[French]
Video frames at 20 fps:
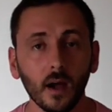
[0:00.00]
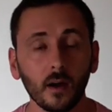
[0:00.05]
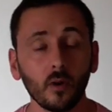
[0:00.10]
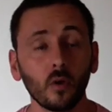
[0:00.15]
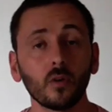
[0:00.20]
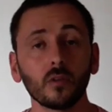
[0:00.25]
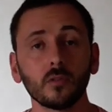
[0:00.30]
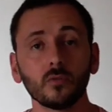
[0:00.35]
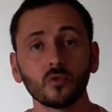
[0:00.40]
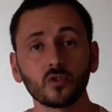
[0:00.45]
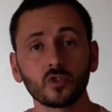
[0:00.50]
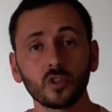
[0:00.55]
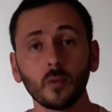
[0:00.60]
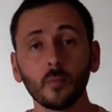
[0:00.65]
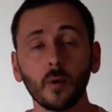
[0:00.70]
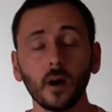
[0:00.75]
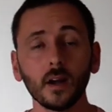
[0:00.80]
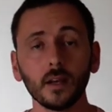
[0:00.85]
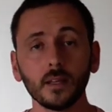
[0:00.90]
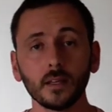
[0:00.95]
Alors non
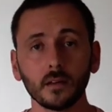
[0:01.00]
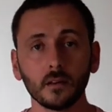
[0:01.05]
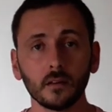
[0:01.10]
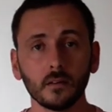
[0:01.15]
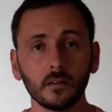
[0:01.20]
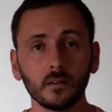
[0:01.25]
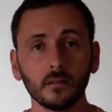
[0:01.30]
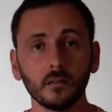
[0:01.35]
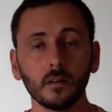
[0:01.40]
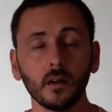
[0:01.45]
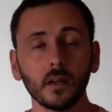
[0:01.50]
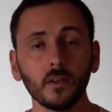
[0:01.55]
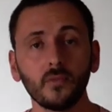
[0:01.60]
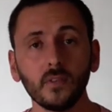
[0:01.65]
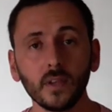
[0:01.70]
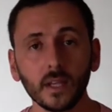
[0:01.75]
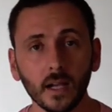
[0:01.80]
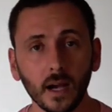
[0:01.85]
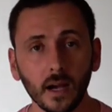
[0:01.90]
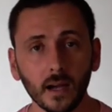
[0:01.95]
seulement elle est euh,
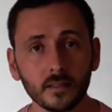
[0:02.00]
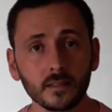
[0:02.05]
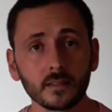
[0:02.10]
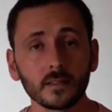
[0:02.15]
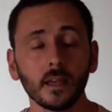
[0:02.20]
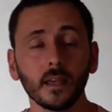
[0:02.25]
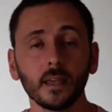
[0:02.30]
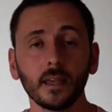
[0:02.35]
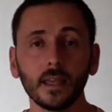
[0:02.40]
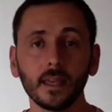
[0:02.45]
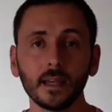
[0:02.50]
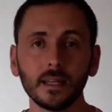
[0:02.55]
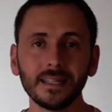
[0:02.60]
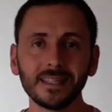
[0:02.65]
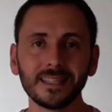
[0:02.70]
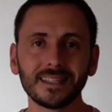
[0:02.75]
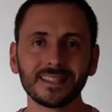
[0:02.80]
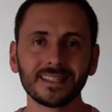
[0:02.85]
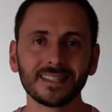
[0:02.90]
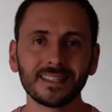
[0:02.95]
efficace et
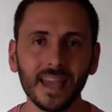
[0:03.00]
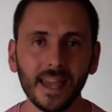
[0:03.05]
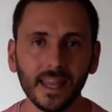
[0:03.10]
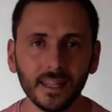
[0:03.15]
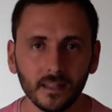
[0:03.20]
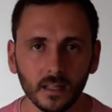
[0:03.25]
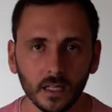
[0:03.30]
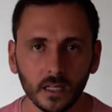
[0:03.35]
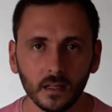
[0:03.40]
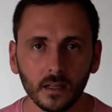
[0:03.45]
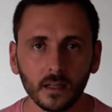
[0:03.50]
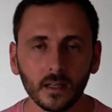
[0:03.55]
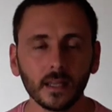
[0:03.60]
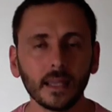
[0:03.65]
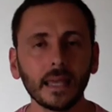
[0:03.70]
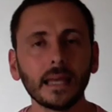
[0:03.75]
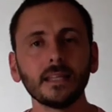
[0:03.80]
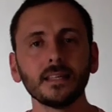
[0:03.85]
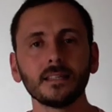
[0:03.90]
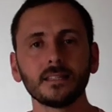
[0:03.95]
elle est saine
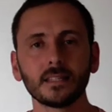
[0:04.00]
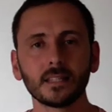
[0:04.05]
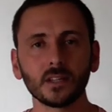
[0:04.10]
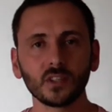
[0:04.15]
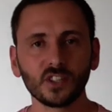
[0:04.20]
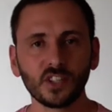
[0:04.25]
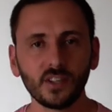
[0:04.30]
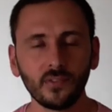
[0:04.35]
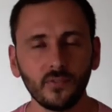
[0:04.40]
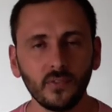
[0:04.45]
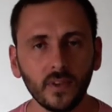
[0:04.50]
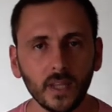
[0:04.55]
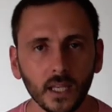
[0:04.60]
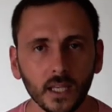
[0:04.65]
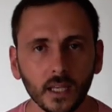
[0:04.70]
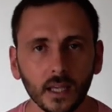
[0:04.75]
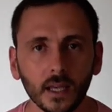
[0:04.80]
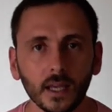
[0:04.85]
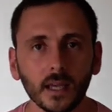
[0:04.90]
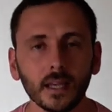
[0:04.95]
et elle est
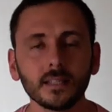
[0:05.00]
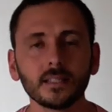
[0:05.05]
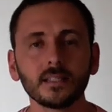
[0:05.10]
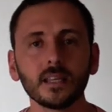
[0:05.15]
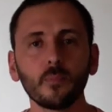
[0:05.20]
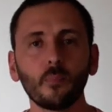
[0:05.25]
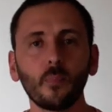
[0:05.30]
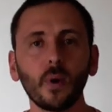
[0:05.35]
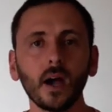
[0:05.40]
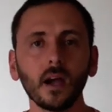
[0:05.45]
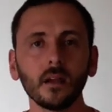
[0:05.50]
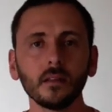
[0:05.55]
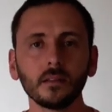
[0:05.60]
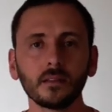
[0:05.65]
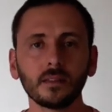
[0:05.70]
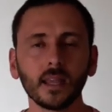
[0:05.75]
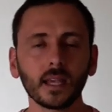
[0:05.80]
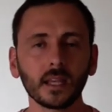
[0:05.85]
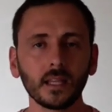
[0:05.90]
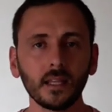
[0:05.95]
scientifique et c'est pas
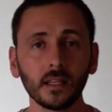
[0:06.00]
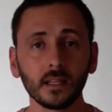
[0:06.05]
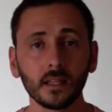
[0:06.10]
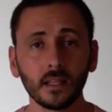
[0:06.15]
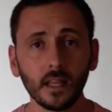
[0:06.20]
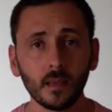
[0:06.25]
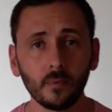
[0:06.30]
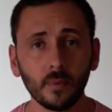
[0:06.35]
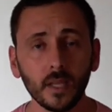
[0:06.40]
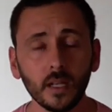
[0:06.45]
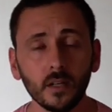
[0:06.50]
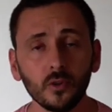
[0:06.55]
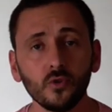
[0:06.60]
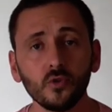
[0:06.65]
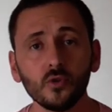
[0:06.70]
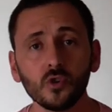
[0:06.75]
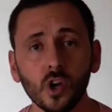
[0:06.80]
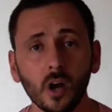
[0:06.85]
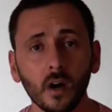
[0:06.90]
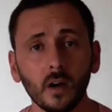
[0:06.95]
une technique
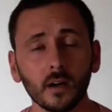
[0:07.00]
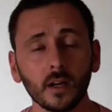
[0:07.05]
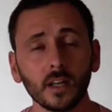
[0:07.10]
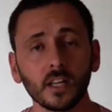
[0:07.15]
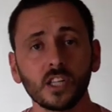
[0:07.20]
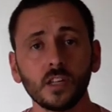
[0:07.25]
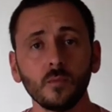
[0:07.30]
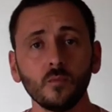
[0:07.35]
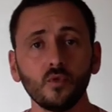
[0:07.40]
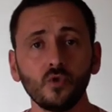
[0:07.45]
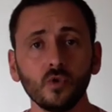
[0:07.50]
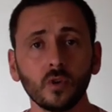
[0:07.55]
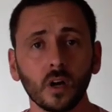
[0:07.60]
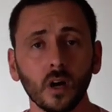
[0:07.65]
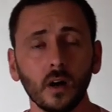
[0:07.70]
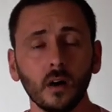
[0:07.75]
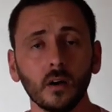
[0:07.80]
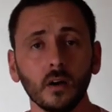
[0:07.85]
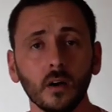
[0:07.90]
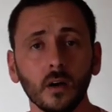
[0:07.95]
débile du genre régime du
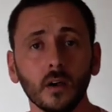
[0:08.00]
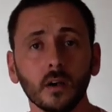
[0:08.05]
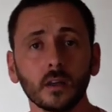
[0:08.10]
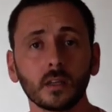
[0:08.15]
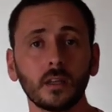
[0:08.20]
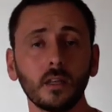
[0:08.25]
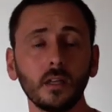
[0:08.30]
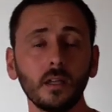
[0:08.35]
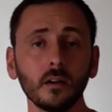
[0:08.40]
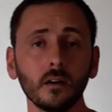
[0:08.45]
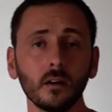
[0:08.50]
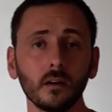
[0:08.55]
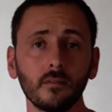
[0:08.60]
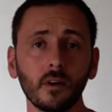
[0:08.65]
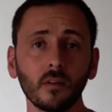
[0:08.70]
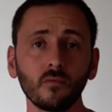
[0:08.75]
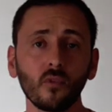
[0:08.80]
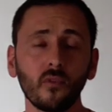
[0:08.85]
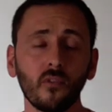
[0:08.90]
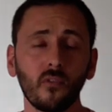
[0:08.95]
camp qui
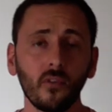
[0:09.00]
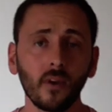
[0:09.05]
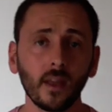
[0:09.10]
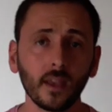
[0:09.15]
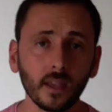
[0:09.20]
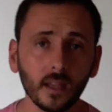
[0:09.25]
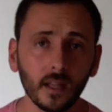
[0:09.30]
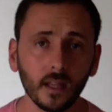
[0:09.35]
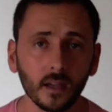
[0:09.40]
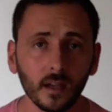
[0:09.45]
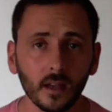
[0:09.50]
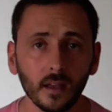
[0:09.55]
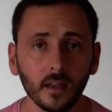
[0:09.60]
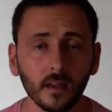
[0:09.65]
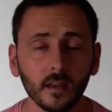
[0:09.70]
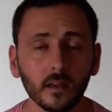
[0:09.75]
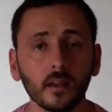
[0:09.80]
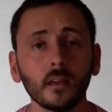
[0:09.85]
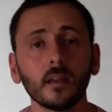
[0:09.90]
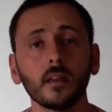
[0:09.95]
euh, va vous flinguer les
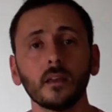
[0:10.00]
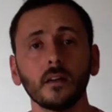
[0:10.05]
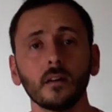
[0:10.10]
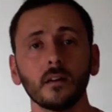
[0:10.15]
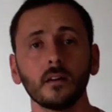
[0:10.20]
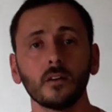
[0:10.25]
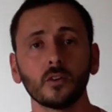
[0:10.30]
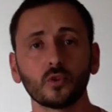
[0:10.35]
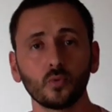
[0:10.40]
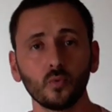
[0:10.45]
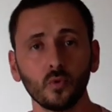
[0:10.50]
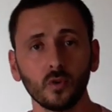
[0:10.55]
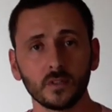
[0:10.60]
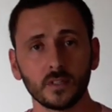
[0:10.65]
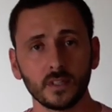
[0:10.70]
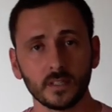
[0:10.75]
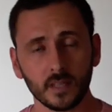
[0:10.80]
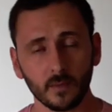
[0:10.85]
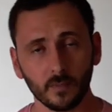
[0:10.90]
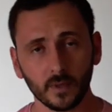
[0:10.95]
reins et euh, tout
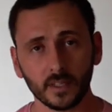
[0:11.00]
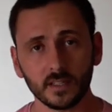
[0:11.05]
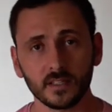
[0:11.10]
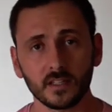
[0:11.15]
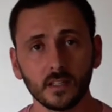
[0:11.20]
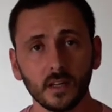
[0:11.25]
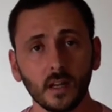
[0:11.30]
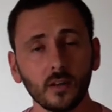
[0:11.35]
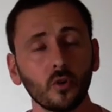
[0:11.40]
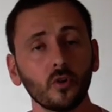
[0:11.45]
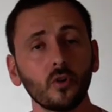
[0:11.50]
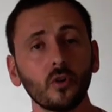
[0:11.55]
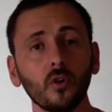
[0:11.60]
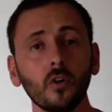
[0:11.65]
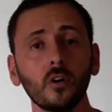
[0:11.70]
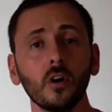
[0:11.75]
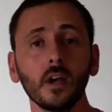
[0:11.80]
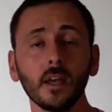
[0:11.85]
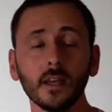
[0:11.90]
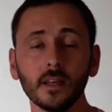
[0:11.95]
le système intestinal. Non,
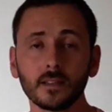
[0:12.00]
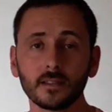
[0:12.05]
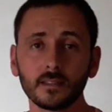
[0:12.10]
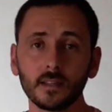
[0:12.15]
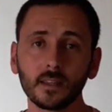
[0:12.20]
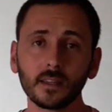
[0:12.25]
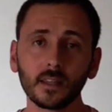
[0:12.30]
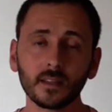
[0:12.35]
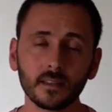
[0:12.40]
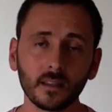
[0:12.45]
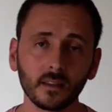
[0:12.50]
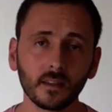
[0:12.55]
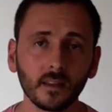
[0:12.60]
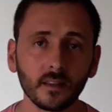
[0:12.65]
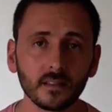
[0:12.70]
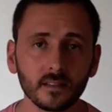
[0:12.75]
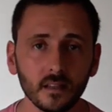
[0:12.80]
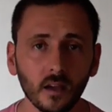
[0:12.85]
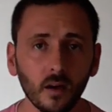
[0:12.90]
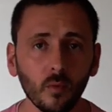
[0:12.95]
non, non, c'est très
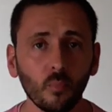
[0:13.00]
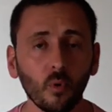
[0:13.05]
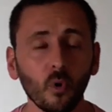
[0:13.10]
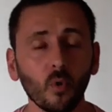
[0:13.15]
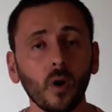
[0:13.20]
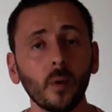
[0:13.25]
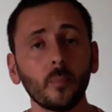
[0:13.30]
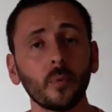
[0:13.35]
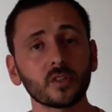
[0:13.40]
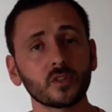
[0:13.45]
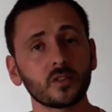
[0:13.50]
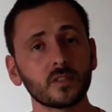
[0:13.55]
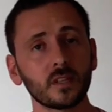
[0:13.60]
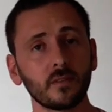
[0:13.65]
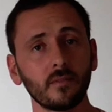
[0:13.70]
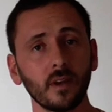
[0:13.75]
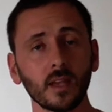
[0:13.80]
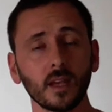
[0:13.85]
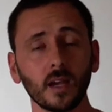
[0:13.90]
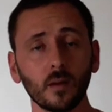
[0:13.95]
intéressant. Pourquoi Parce que
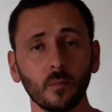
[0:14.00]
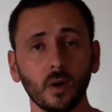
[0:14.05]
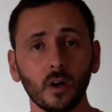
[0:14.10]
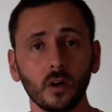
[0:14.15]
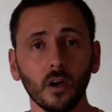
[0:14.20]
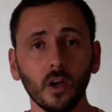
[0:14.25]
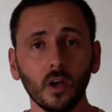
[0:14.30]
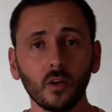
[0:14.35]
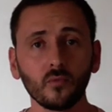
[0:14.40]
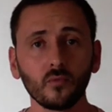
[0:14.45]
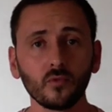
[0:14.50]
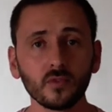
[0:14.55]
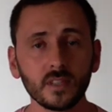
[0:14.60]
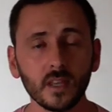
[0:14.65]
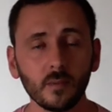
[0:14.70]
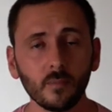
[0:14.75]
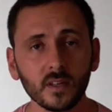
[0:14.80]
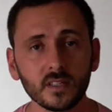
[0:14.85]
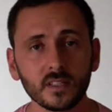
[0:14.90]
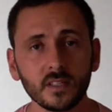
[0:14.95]
ça va également
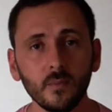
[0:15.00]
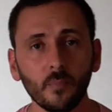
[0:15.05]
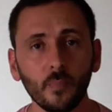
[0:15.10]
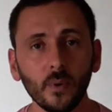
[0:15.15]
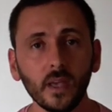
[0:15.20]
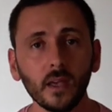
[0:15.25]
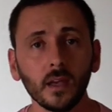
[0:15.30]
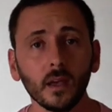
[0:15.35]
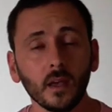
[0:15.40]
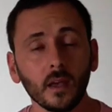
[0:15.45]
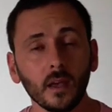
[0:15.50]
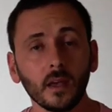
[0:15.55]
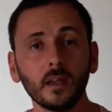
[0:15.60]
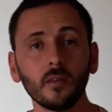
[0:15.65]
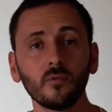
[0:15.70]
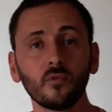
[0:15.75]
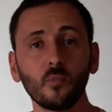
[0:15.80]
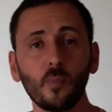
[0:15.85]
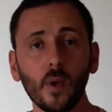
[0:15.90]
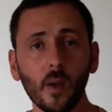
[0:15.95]
vous émanciper
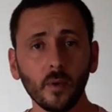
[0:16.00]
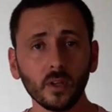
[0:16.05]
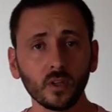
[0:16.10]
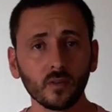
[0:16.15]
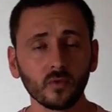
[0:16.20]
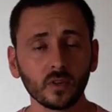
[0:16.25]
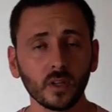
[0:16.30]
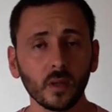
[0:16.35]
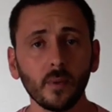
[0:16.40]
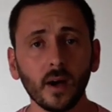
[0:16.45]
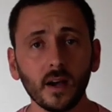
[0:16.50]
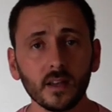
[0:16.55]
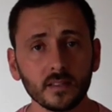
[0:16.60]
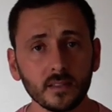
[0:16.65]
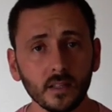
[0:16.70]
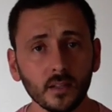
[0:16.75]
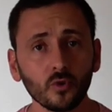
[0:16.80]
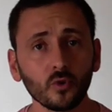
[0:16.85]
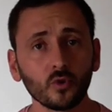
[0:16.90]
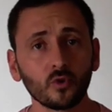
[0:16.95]
et vous permettre de vous
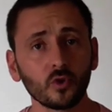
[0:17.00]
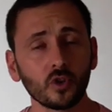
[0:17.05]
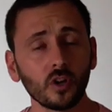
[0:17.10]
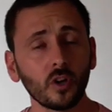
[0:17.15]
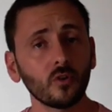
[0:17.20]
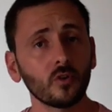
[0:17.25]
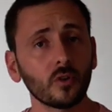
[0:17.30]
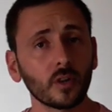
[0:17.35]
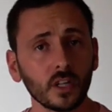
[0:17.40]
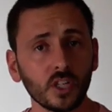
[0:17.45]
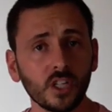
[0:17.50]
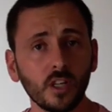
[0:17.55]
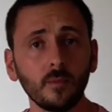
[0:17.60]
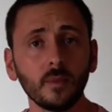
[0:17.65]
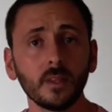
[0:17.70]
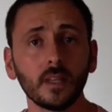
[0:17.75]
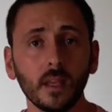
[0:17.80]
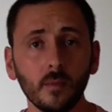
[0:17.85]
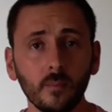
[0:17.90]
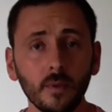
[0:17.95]
débarrasser de ce genre de
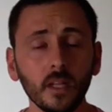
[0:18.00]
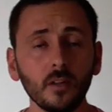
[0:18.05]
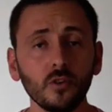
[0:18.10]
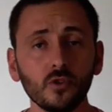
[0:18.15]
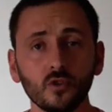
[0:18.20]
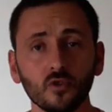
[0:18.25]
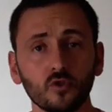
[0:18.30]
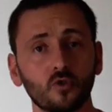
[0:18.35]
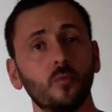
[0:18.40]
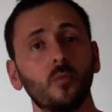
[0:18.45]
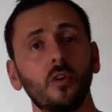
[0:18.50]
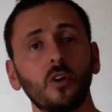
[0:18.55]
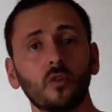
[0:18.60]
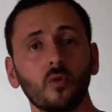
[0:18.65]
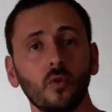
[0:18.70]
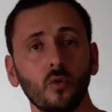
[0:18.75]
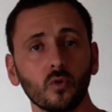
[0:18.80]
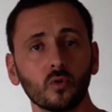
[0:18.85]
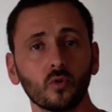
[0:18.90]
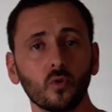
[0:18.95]
régime débile,
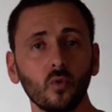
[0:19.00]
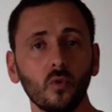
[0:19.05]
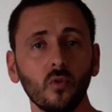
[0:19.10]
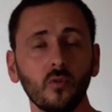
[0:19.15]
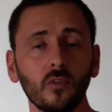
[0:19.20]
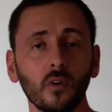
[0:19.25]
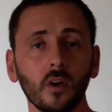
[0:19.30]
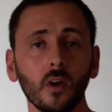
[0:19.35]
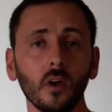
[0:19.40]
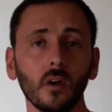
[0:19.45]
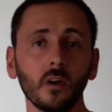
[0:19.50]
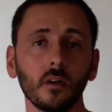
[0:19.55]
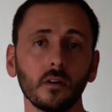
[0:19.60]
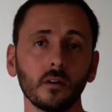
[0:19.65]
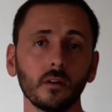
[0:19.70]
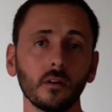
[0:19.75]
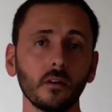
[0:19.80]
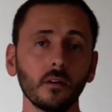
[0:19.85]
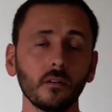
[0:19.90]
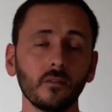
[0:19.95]
justement, qu'on retrouve
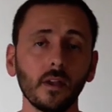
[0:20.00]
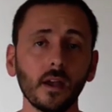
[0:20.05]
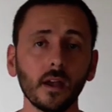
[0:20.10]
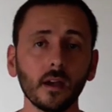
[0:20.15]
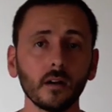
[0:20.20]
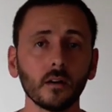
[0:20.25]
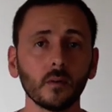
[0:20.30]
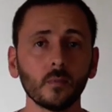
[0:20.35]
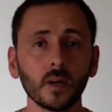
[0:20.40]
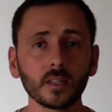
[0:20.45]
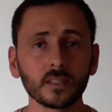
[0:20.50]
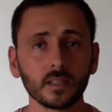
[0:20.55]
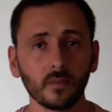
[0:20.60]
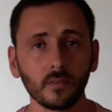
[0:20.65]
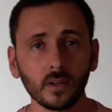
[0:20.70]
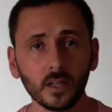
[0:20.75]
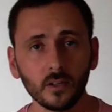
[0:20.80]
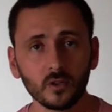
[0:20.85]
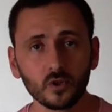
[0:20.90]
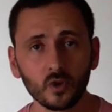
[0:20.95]
euh, vers
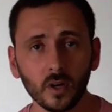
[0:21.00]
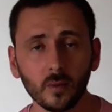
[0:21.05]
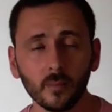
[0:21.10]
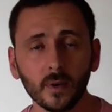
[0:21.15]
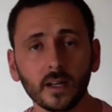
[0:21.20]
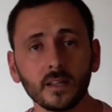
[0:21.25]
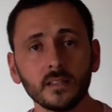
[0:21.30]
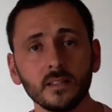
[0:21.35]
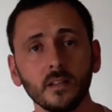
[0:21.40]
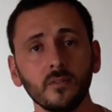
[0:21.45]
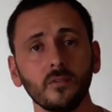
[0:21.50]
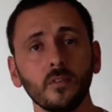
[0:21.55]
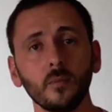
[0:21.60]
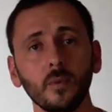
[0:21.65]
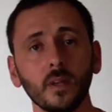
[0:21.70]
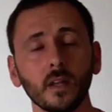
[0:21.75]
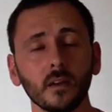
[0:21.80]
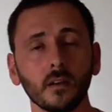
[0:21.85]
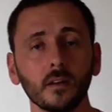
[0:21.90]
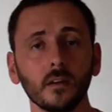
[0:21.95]
mars-avril sur les magazines
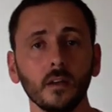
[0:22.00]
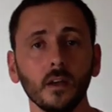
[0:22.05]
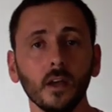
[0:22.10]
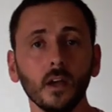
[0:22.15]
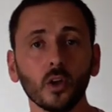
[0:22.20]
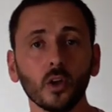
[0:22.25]
féminins.